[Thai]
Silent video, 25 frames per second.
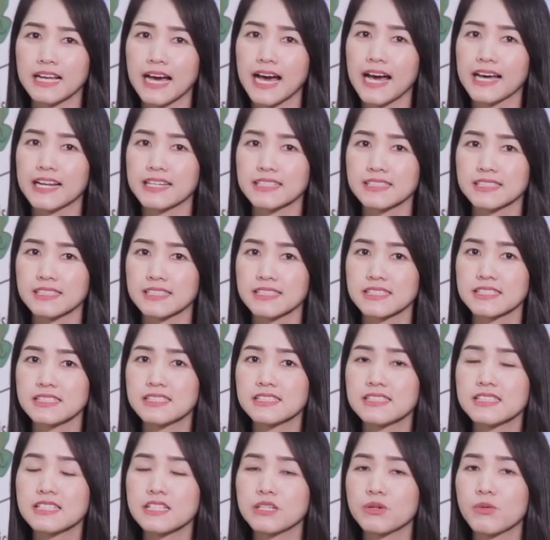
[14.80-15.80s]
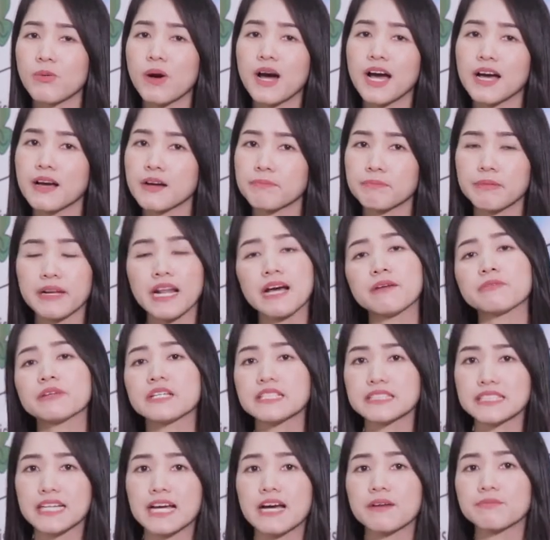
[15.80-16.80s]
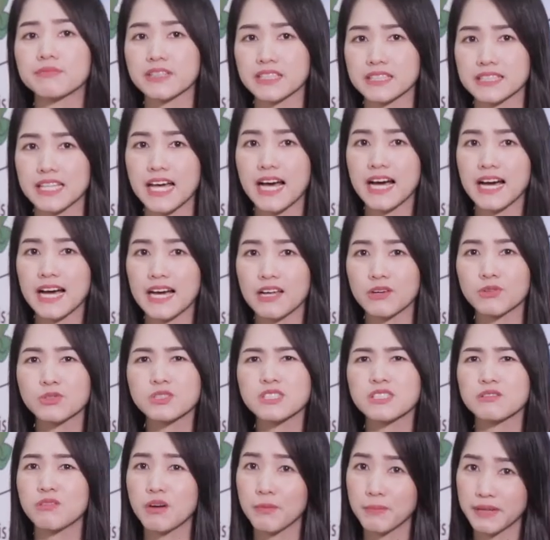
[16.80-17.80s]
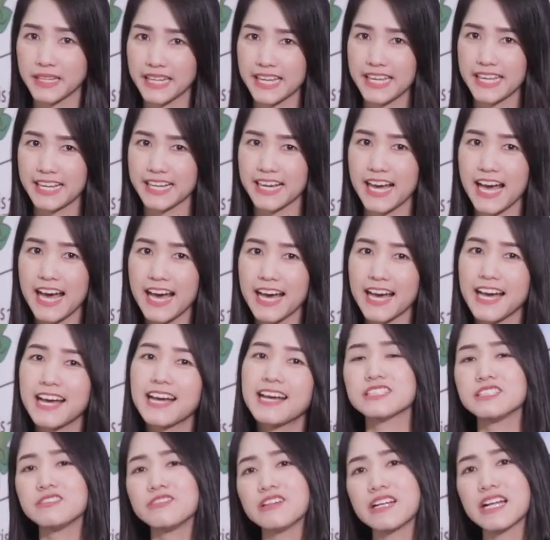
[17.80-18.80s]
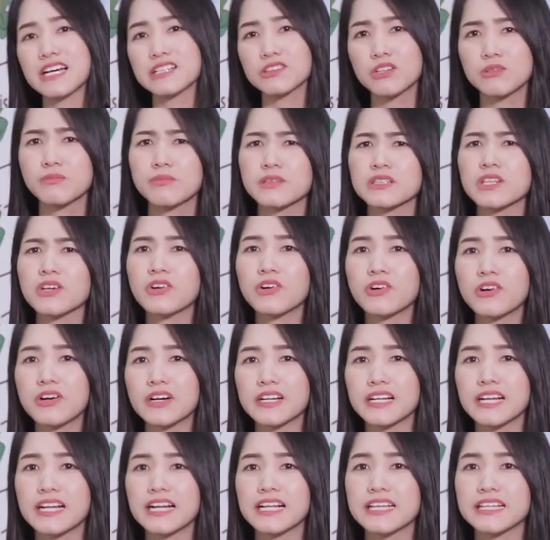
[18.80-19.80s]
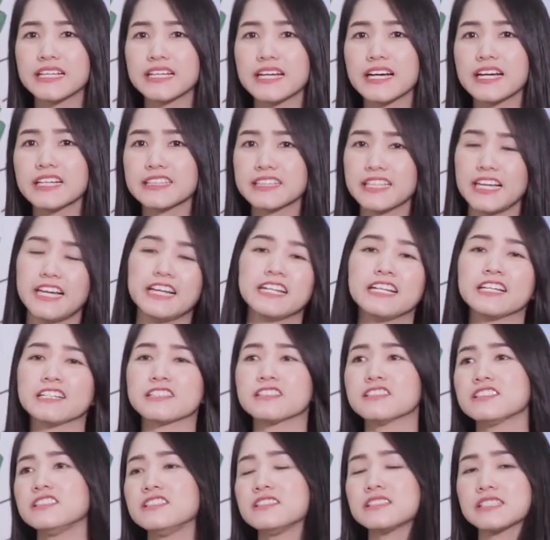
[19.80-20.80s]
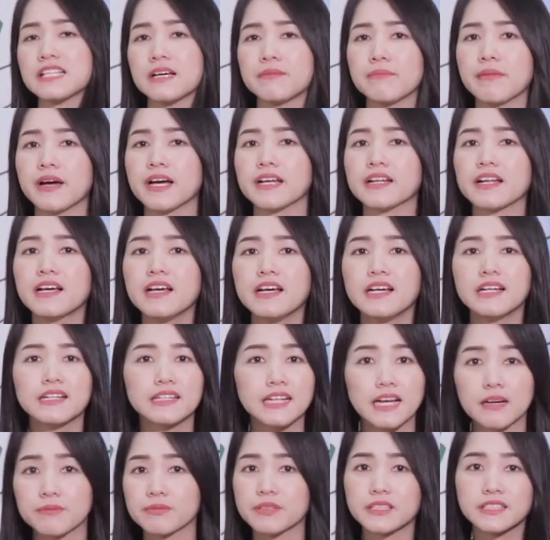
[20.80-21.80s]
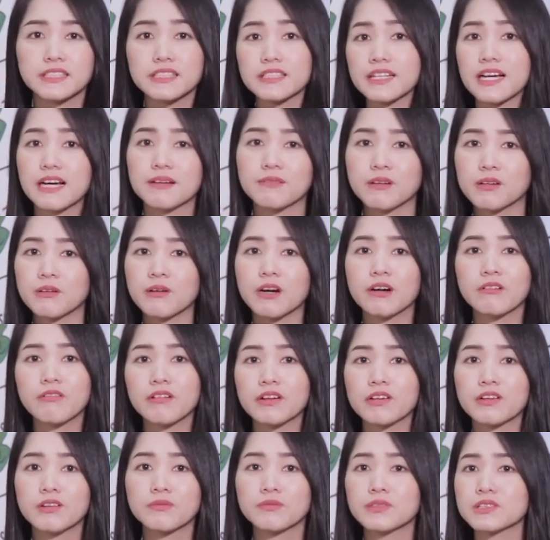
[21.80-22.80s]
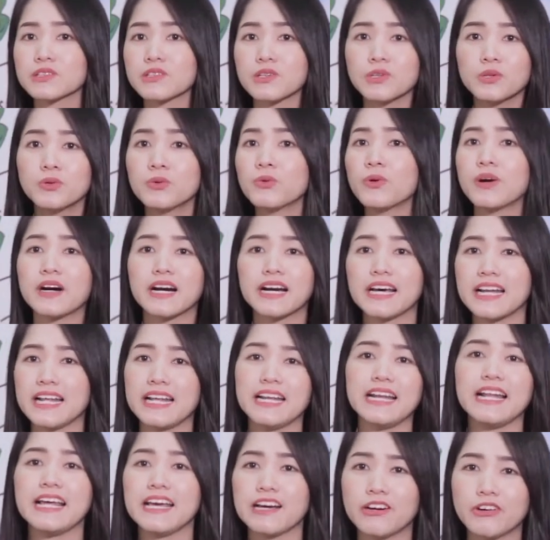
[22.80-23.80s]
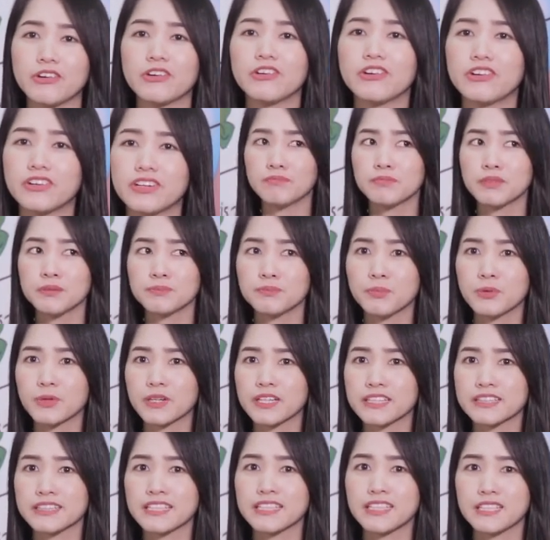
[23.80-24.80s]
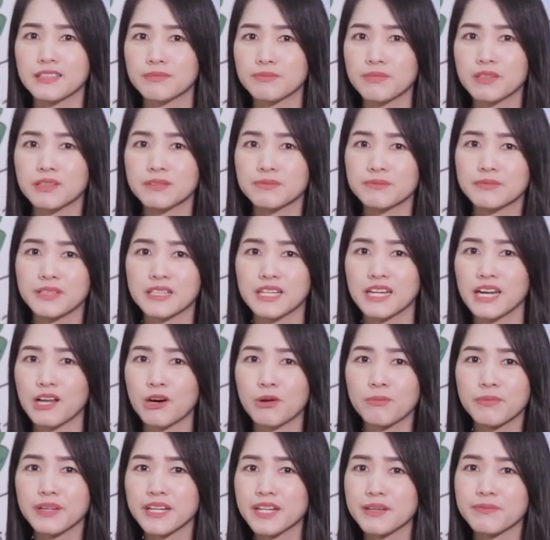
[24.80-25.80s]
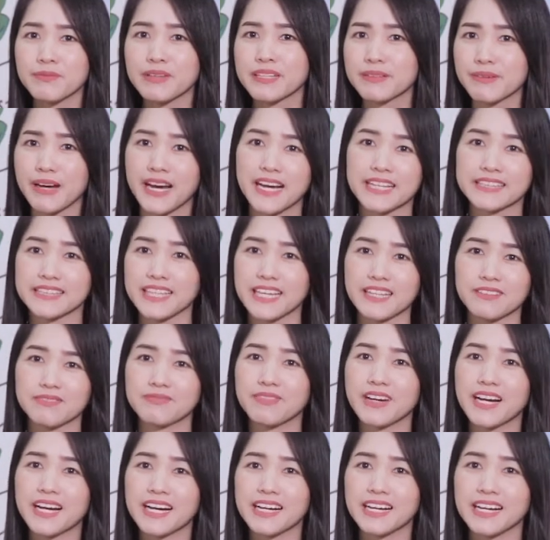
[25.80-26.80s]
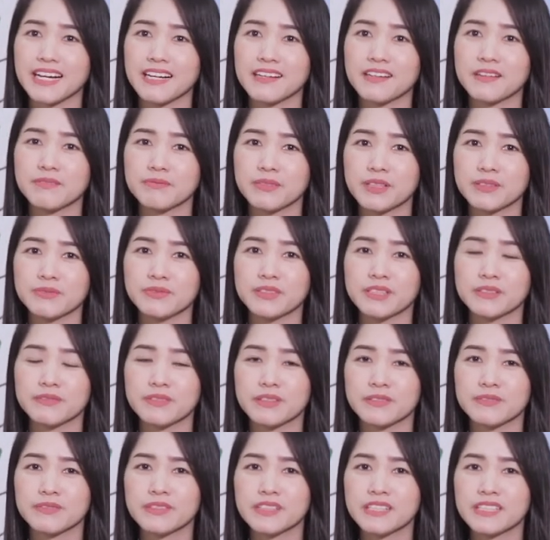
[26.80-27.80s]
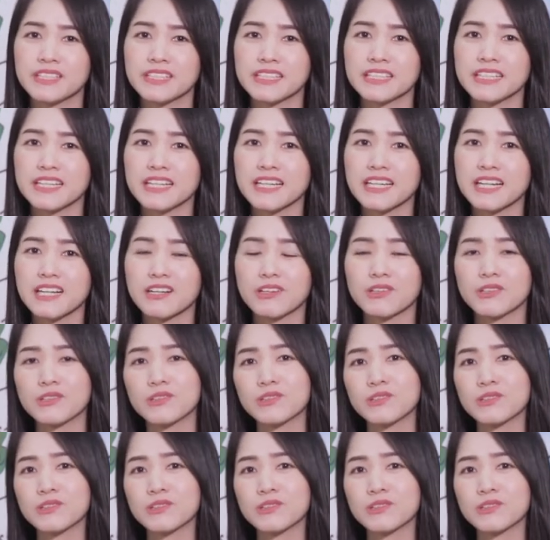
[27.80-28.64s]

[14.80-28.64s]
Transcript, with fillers: อ่านหนังสือหรือว่าไปทำกิจกรรมต่างๆรู้สึกว่ามันเกะกะถึงเวลาต้องมาถอดอะไรอย่างเงี้ยค่ะแต่อันนี้ก็คือสามารถทำกิจกรรมระหว่างวันโดยไม่ต้องห่วงอะไรแล้วมันปกติมันเหมือนเราไม่ได้ไปผ่าตัดมาค่ะมันเหมือนแบบแค่เรา